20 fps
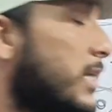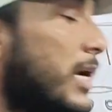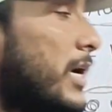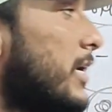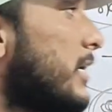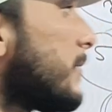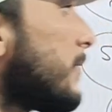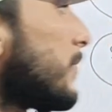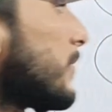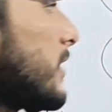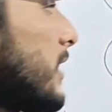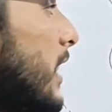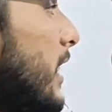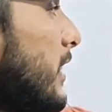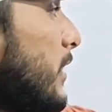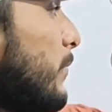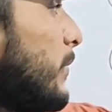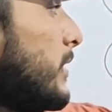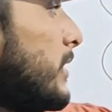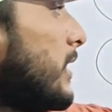अवस्था
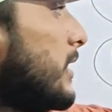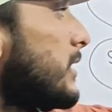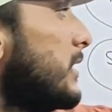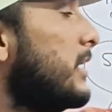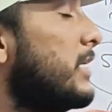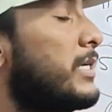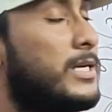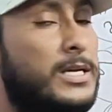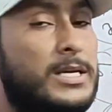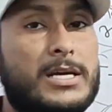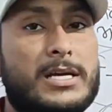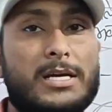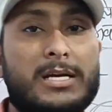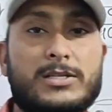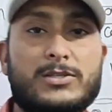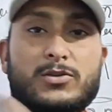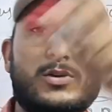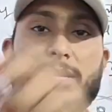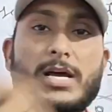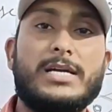यानी कि पंद्रह से
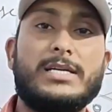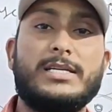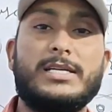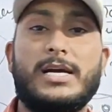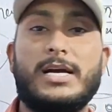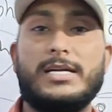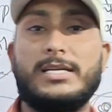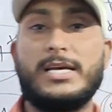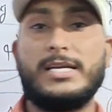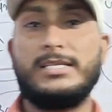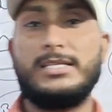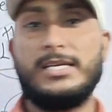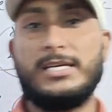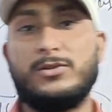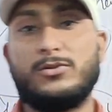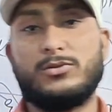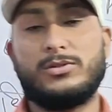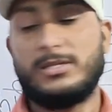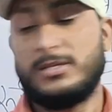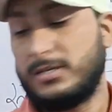जो लास्ट
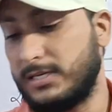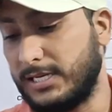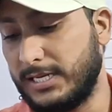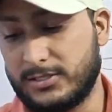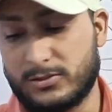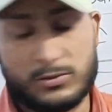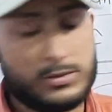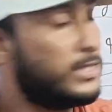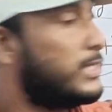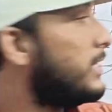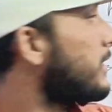अट्ठाईस डेज डेज